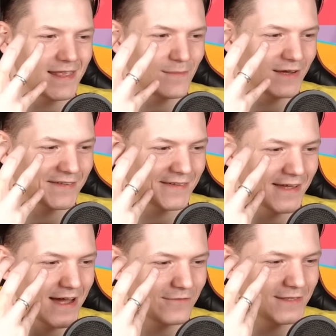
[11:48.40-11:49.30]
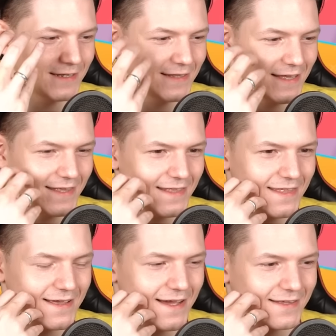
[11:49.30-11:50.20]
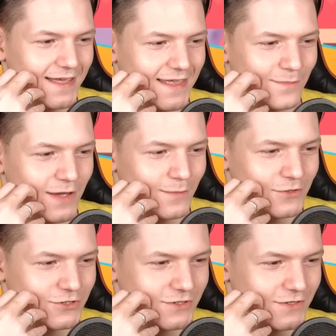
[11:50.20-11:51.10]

анимации, а в 3D никогда не поймешь.